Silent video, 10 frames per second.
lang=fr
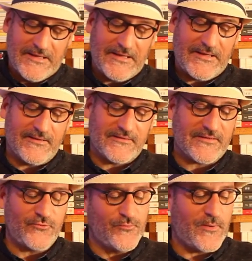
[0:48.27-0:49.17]
et euh,
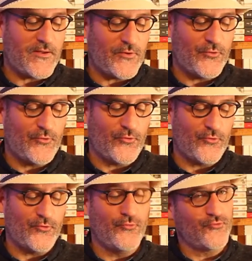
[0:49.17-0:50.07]
ça nous parle
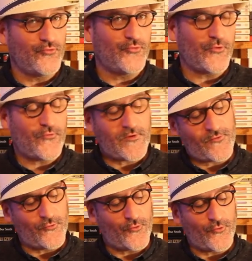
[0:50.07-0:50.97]
de nous, de notre
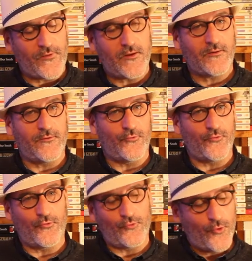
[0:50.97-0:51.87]
façon qu'on a
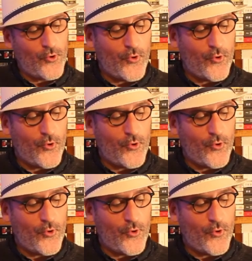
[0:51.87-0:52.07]
de